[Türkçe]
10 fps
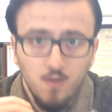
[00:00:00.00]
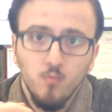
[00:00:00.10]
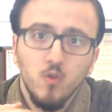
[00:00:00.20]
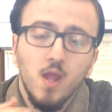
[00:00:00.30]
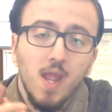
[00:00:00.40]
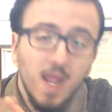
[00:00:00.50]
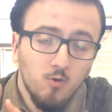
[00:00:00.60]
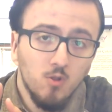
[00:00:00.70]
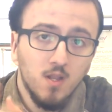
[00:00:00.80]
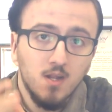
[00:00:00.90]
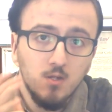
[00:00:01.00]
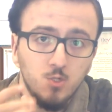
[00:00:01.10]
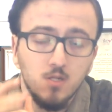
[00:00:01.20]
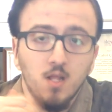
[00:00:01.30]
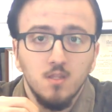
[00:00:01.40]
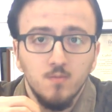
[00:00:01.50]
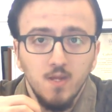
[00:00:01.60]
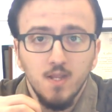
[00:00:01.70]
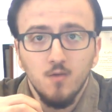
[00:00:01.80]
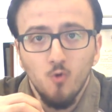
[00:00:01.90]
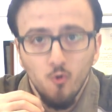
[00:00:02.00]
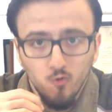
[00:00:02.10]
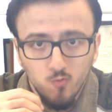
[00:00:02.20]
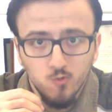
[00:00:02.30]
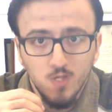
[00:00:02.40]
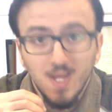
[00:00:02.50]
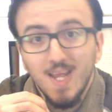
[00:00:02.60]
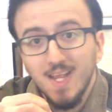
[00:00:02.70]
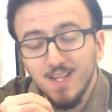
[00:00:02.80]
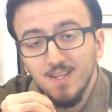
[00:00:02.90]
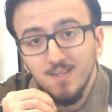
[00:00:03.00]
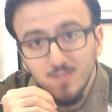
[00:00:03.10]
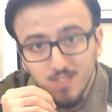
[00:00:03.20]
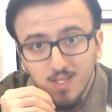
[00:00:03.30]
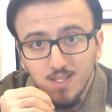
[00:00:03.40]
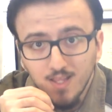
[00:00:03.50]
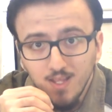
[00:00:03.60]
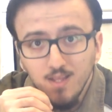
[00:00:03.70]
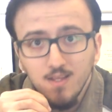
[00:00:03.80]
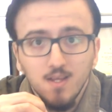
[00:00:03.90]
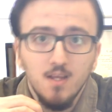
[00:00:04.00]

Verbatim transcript: Ve buna ek olarak ışıklandırmayı da koyduğumuzda, eklediğimizde ise